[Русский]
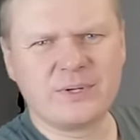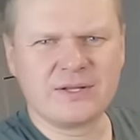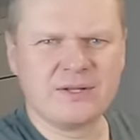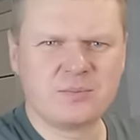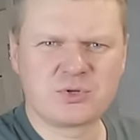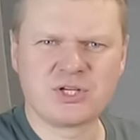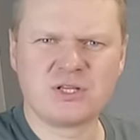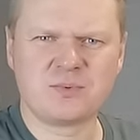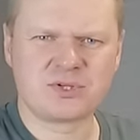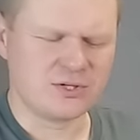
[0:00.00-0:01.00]
парни?
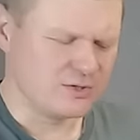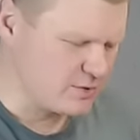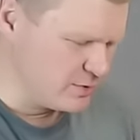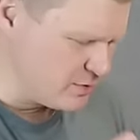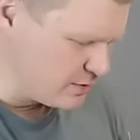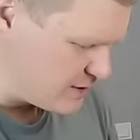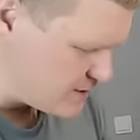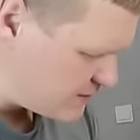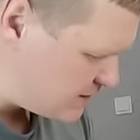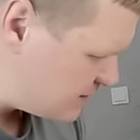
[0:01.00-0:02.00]
Напишите, пожалуйста. У них какое-то
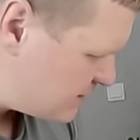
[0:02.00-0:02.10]
название